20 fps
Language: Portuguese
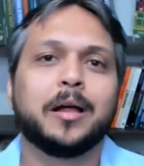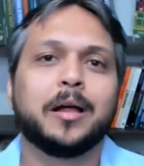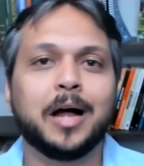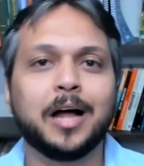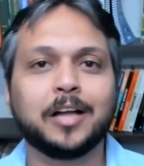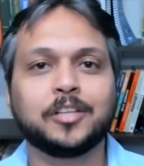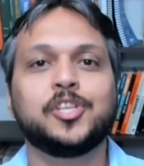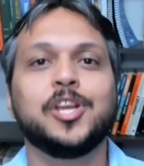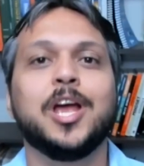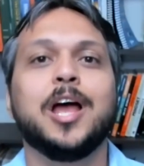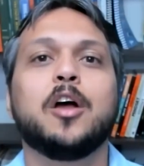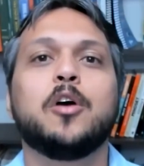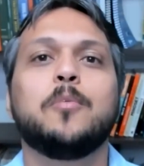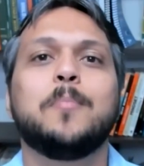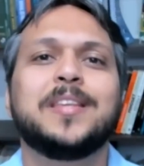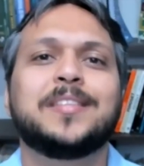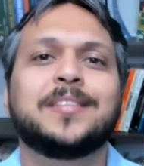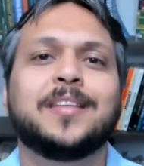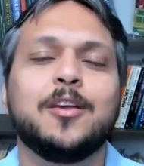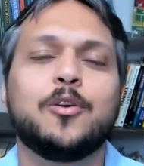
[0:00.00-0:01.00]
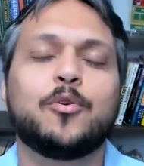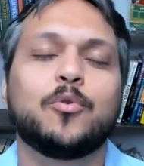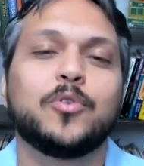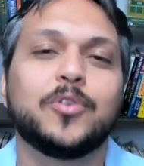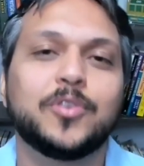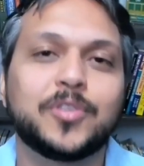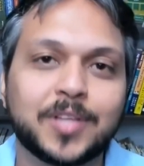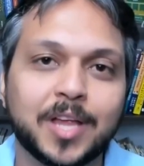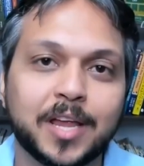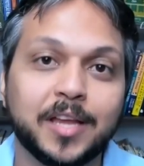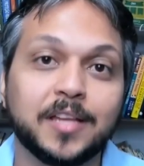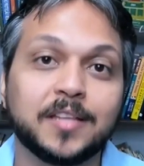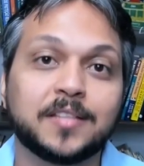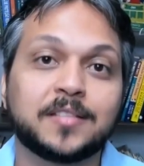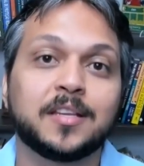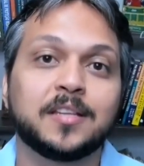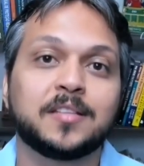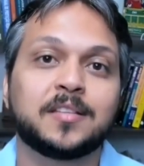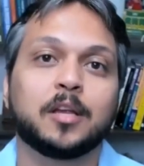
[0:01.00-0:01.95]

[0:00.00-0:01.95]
Ah, Tiago, mas que curso é esse?